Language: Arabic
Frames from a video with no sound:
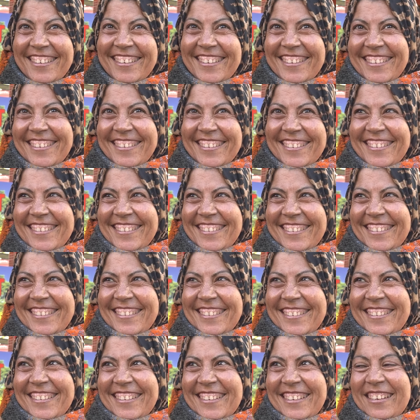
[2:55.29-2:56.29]
ليه كله
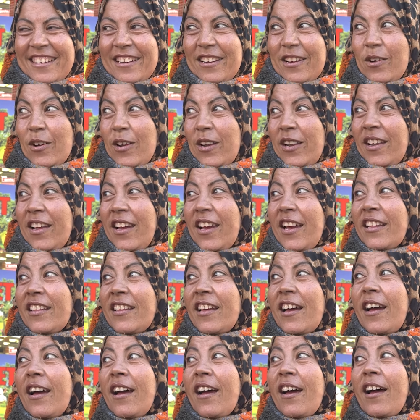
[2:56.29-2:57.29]
شفا والله
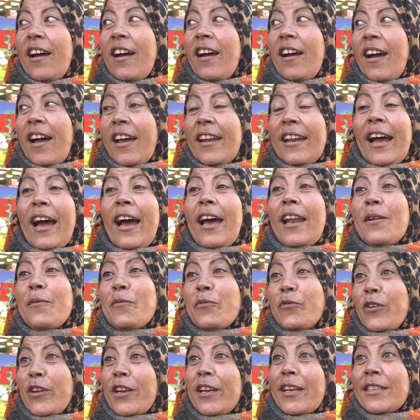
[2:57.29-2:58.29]
ده عن
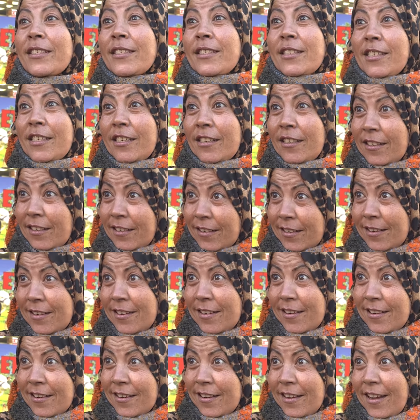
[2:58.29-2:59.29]
عالم فرنسي
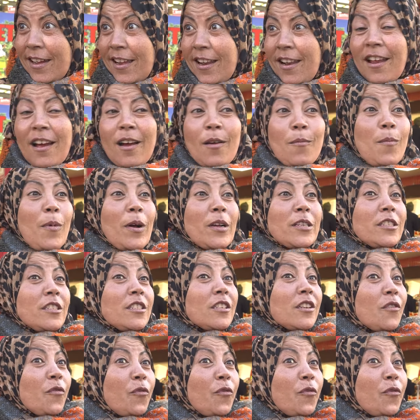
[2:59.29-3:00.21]
قال لك مصر